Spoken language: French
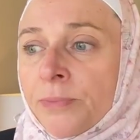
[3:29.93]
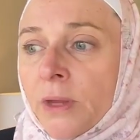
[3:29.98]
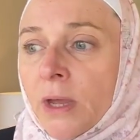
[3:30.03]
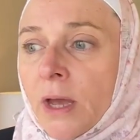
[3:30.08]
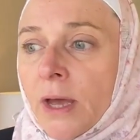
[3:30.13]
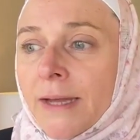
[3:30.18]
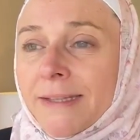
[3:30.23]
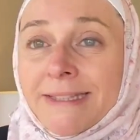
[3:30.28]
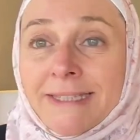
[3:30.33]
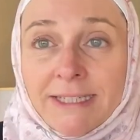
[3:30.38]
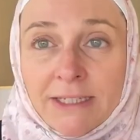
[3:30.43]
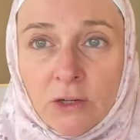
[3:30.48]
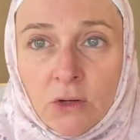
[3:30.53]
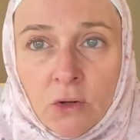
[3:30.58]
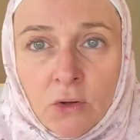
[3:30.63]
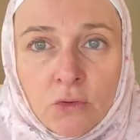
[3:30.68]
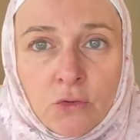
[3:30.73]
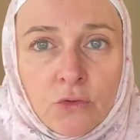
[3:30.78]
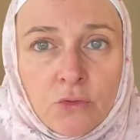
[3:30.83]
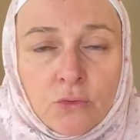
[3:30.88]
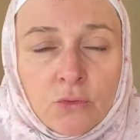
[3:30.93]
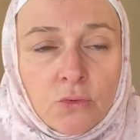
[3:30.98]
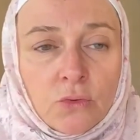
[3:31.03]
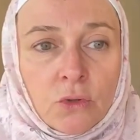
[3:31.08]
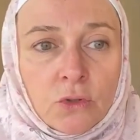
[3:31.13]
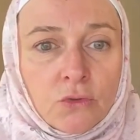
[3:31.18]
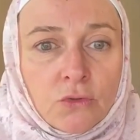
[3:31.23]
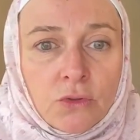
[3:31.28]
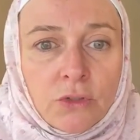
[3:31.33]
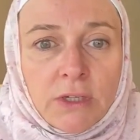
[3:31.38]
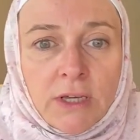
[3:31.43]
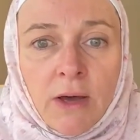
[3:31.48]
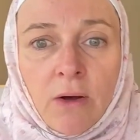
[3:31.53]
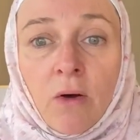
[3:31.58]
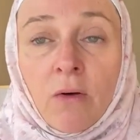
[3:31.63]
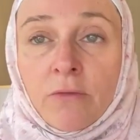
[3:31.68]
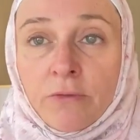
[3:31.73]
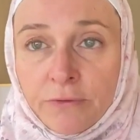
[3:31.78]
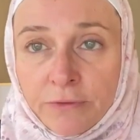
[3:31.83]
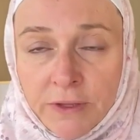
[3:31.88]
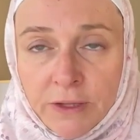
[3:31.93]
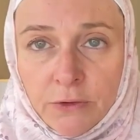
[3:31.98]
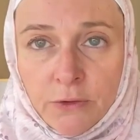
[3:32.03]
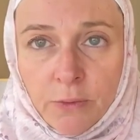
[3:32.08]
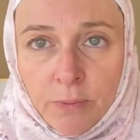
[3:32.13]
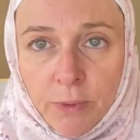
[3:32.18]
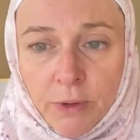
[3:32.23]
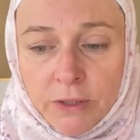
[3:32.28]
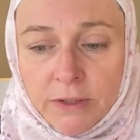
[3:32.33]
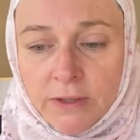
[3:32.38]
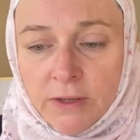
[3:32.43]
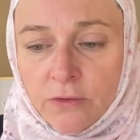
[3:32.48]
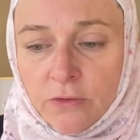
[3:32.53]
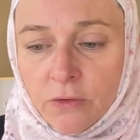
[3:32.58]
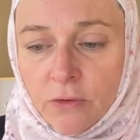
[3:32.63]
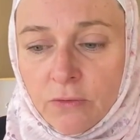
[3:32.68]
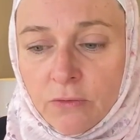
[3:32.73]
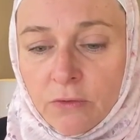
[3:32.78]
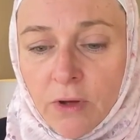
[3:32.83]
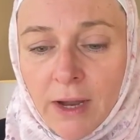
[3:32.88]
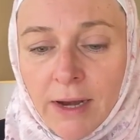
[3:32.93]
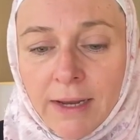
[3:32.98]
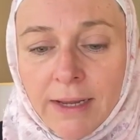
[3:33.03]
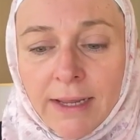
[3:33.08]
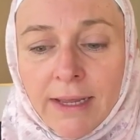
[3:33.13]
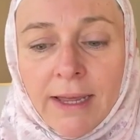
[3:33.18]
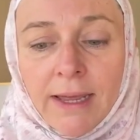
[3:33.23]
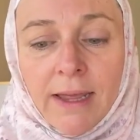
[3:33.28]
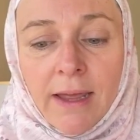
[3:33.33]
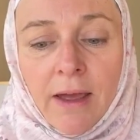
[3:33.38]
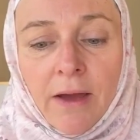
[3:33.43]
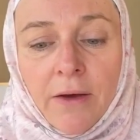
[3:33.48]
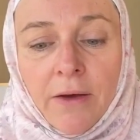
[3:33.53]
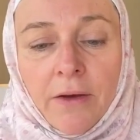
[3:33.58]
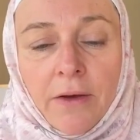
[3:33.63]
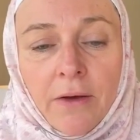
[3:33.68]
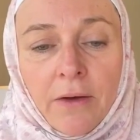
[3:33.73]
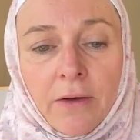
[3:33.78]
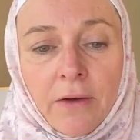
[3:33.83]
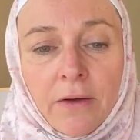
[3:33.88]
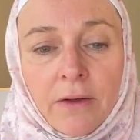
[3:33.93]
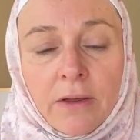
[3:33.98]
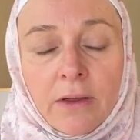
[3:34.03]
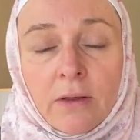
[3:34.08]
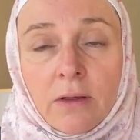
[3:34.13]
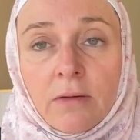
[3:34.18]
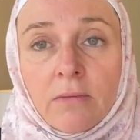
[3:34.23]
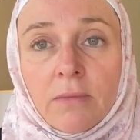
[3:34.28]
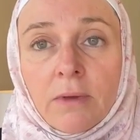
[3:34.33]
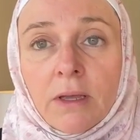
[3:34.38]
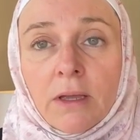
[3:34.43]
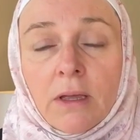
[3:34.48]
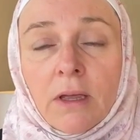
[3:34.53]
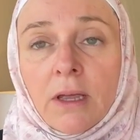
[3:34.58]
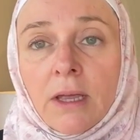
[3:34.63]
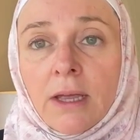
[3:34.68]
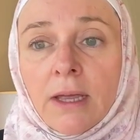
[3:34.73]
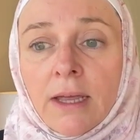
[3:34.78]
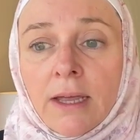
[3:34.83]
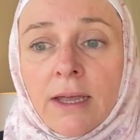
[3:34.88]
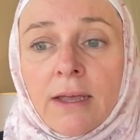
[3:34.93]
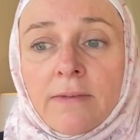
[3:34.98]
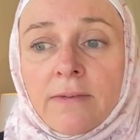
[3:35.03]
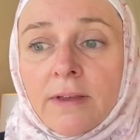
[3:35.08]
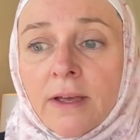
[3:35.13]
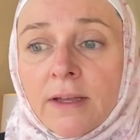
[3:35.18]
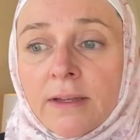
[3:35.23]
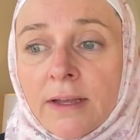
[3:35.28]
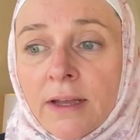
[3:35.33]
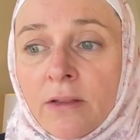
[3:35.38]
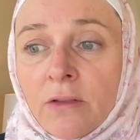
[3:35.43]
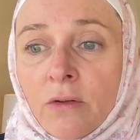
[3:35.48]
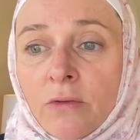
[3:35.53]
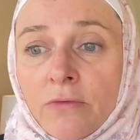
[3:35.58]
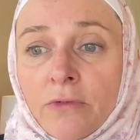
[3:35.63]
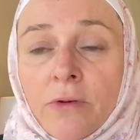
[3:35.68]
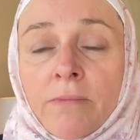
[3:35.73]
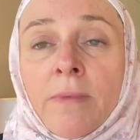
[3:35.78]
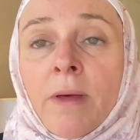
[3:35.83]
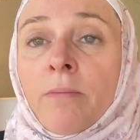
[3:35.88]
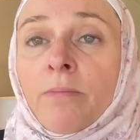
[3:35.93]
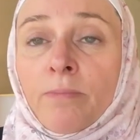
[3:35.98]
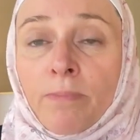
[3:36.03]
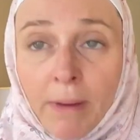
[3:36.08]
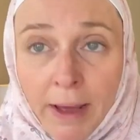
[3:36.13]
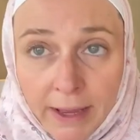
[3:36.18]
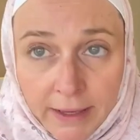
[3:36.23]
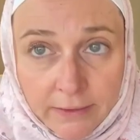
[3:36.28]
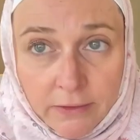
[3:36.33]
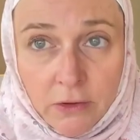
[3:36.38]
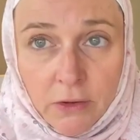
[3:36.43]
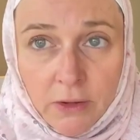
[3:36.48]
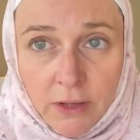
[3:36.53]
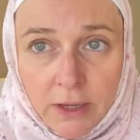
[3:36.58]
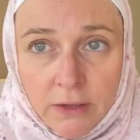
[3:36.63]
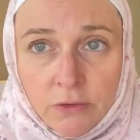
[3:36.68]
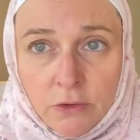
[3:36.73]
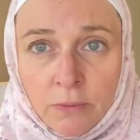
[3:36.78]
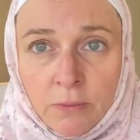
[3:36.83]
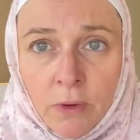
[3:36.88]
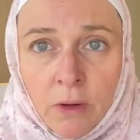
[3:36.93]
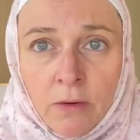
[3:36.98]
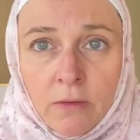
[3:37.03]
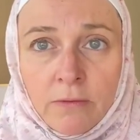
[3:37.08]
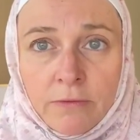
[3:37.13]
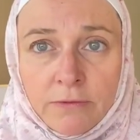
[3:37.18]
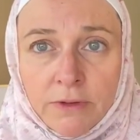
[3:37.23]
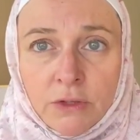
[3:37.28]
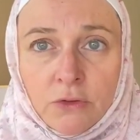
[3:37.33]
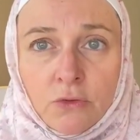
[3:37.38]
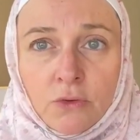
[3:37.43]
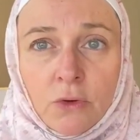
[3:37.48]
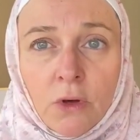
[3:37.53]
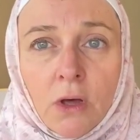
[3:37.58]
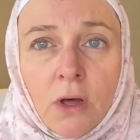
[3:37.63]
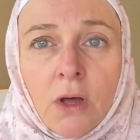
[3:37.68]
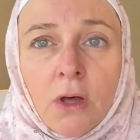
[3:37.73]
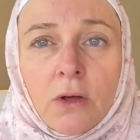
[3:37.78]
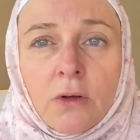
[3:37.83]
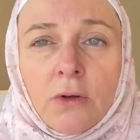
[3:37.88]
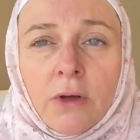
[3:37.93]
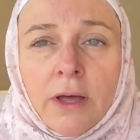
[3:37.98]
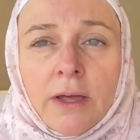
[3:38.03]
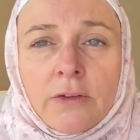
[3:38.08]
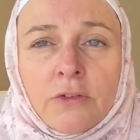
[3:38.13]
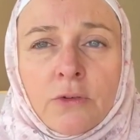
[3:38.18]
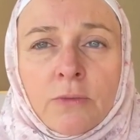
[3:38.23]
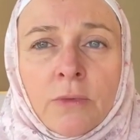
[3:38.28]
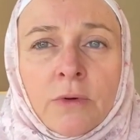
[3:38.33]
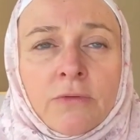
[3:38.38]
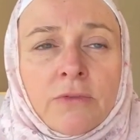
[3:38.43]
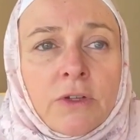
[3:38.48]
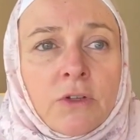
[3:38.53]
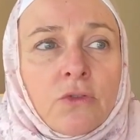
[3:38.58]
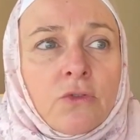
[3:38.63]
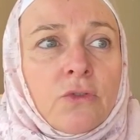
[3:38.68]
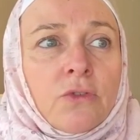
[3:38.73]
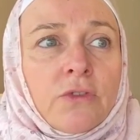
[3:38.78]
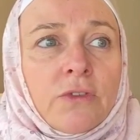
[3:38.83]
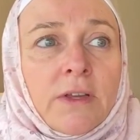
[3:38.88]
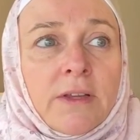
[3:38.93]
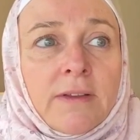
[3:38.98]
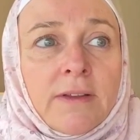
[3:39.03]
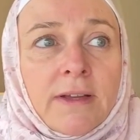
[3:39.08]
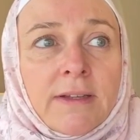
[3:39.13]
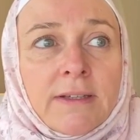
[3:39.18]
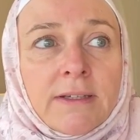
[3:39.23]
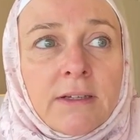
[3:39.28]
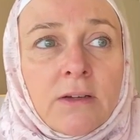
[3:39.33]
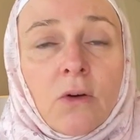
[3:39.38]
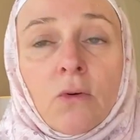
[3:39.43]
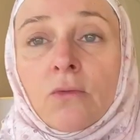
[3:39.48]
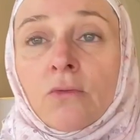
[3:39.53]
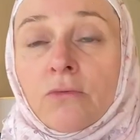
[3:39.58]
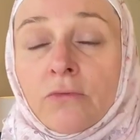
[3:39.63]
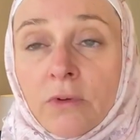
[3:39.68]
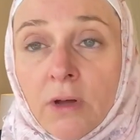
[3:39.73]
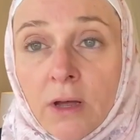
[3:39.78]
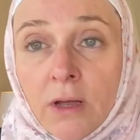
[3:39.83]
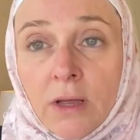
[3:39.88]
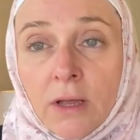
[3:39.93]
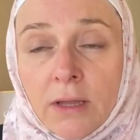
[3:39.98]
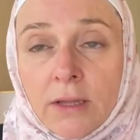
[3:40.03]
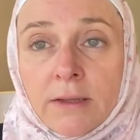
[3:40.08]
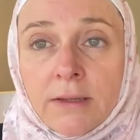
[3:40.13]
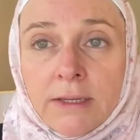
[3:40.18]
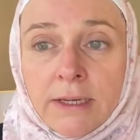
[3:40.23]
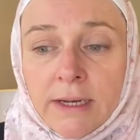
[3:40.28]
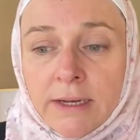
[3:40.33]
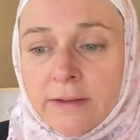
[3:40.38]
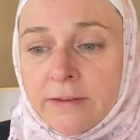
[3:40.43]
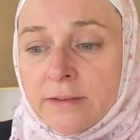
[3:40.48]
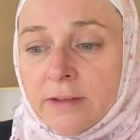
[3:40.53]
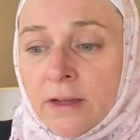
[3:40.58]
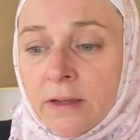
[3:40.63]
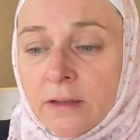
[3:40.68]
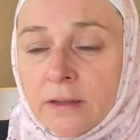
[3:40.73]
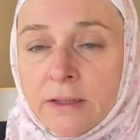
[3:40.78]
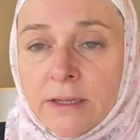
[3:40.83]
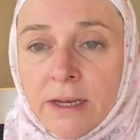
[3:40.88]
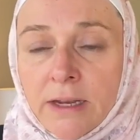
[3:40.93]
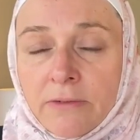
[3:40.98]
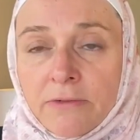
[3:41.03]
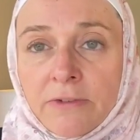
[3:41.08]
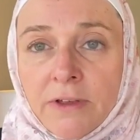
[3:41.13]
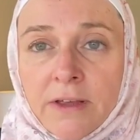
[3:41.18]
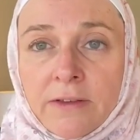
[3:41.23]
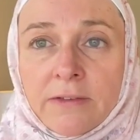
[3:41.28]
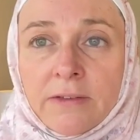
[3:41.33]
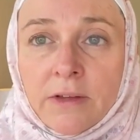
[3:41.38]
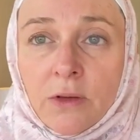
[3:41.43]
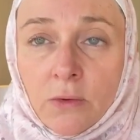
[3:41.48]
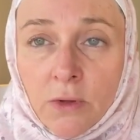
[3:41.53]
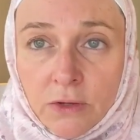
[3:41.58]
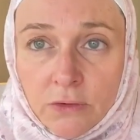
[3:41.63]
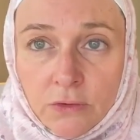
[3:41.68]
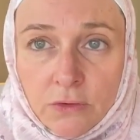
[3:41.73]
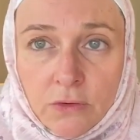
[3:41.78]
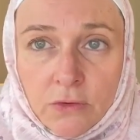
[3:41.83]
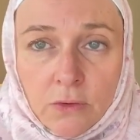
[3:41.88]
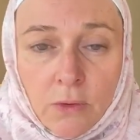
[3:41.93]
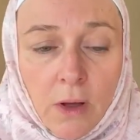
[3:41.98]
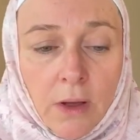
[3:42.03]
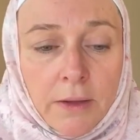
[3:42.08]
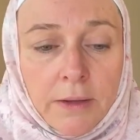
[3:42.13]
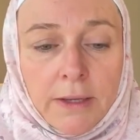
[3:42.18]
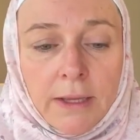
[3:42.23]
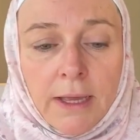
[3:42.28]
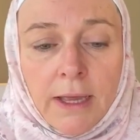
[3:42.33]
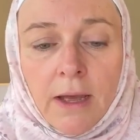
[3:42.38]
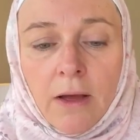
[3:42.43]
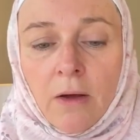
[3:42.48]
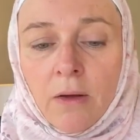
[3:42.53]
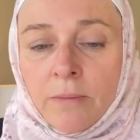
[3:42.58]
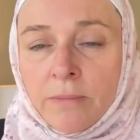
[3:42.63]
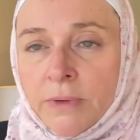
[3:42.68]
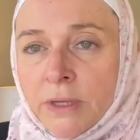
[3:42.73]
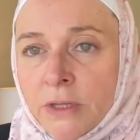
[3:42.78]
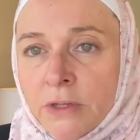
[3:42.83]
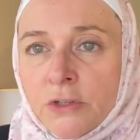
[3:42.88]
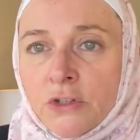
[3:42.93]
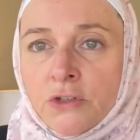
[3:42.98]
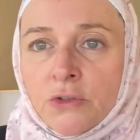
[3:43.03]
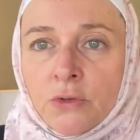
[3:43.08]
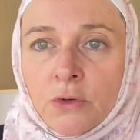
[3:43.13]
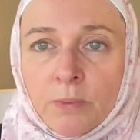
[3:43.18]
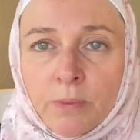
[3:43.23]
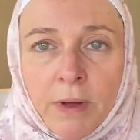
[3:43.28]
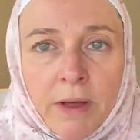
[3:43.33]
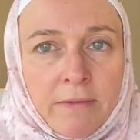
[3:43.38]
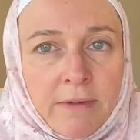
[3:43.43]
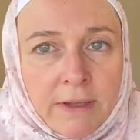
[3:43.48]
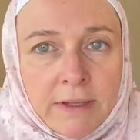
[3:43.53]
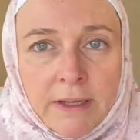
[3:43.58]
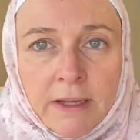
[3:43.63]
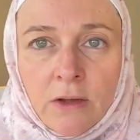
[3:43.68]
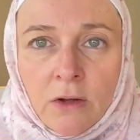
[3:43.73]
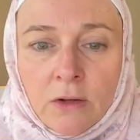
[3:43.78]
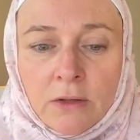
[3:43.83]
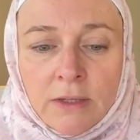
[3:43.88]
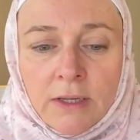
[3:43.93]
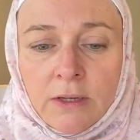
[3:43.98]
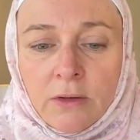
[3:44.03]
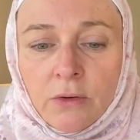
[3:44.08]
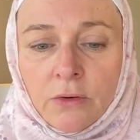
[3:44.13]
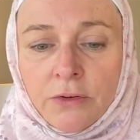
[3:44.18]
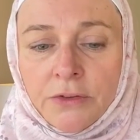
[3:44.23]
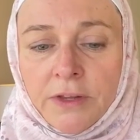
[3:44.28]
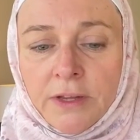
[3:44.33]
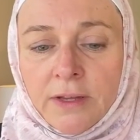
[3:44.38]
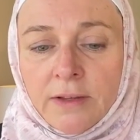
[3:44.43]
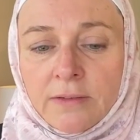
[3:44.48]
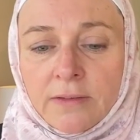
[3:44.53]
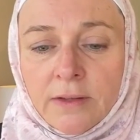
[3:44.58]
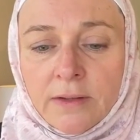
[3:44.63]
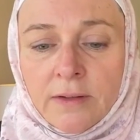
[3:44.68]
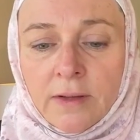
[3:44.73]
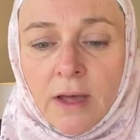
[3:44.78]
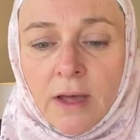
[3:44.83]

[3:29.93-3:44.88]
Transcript: attirance ou en tout cas envie de porter ce voile et, euh, et certaines ne veulent même pas être correctement vêtues. Correctement vêtues, c'est-à-dire qu'on ne voit ni les seins, ni les fesses, ni quoi que ce soit. En mini-jupe, avec des grands décolletés, etc.